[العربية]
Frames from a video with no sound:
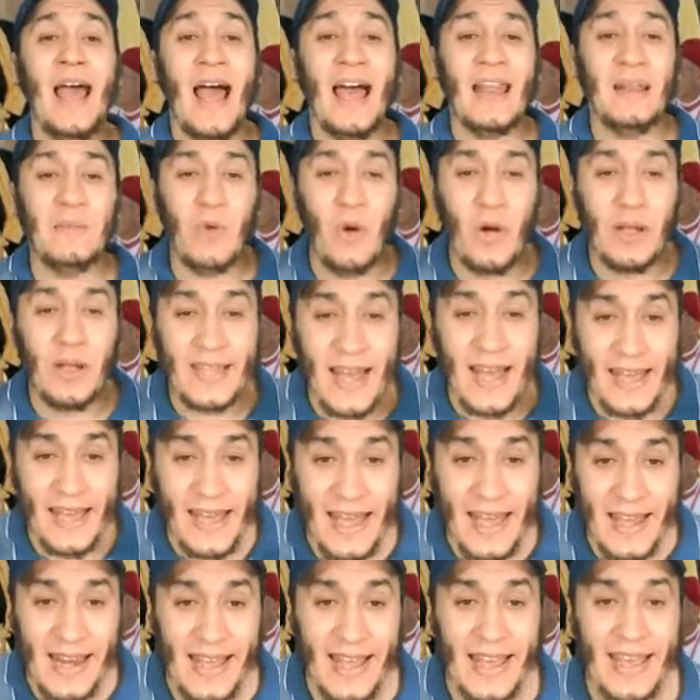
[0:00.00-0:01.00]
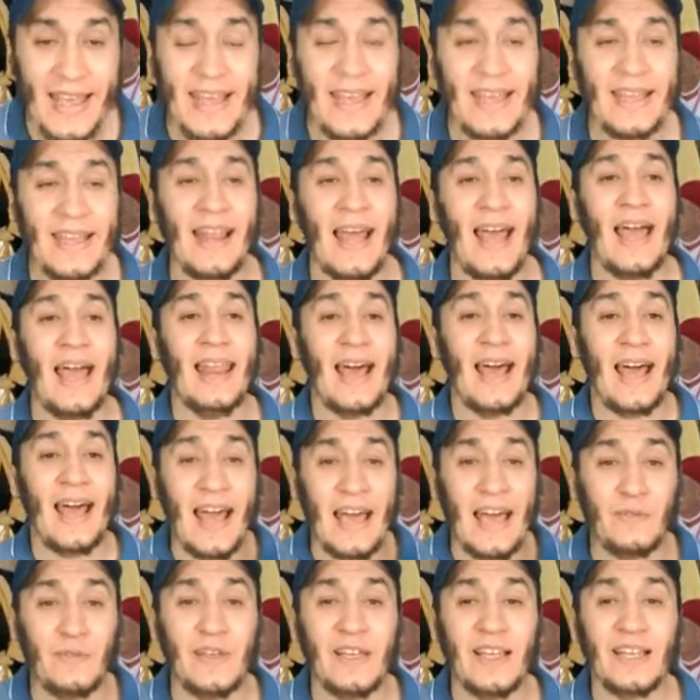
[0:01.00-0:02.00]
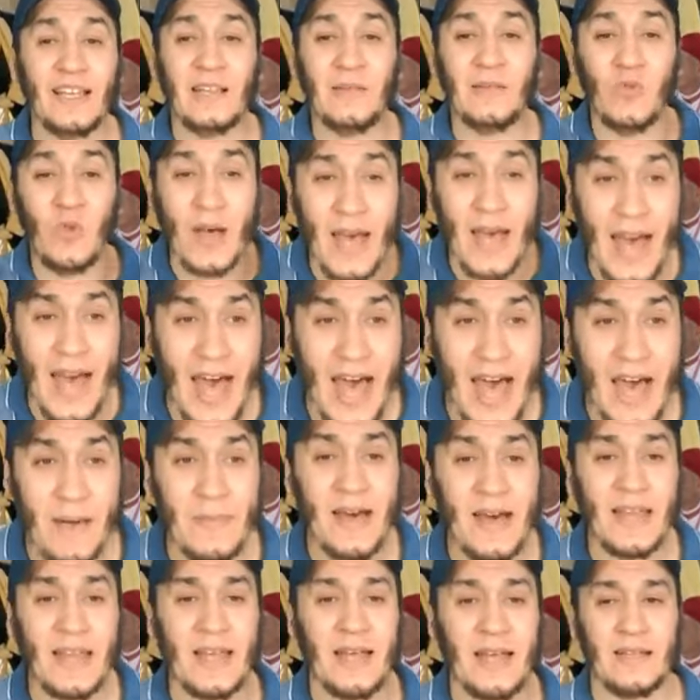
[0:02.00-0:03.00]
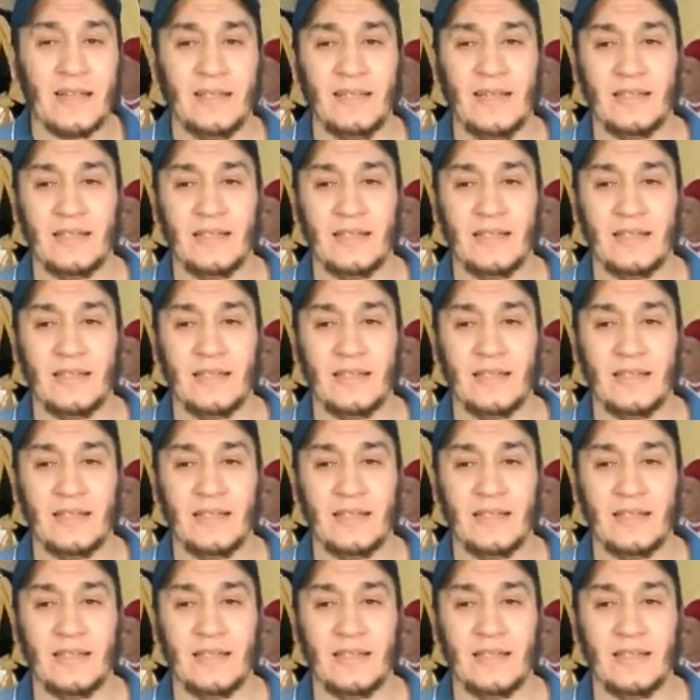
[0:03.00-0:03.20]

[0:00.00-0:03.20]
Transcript: المعتقلين على خلفية المؤامرة